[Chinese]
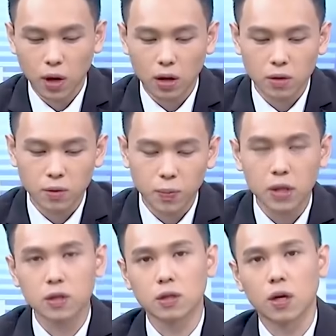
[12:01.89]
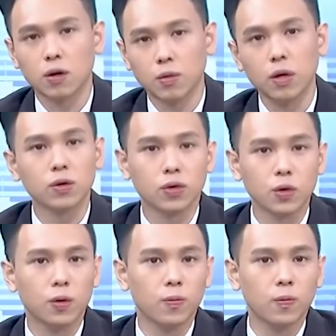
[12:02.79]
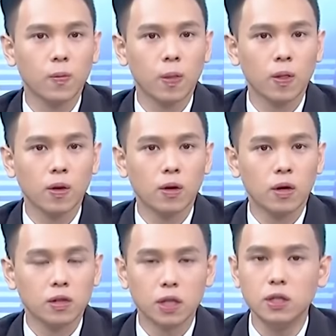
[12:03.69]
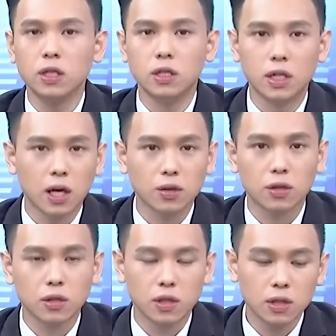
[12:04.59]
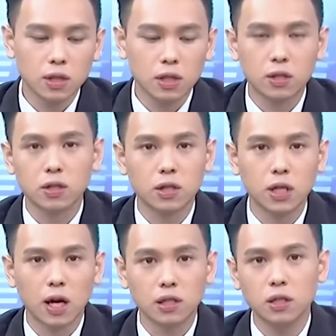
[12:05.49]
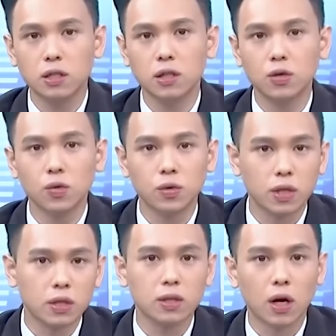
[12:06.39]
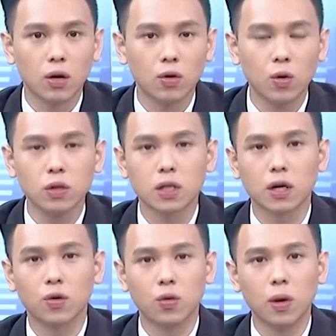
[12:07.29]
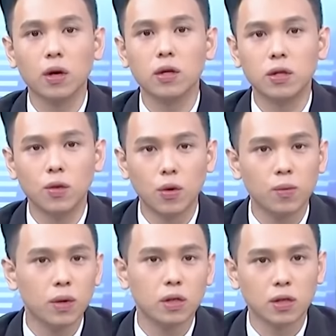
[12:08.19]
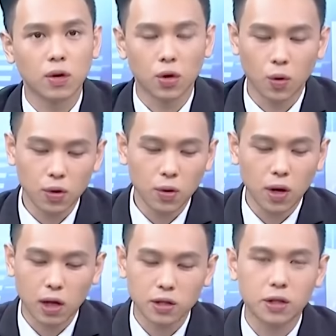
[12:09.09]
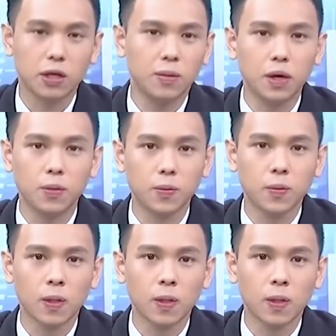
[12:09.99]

票变少了，没有错。升息下，升息之下，信心度减少，会涨的股票一定会变少，同一段行情里面，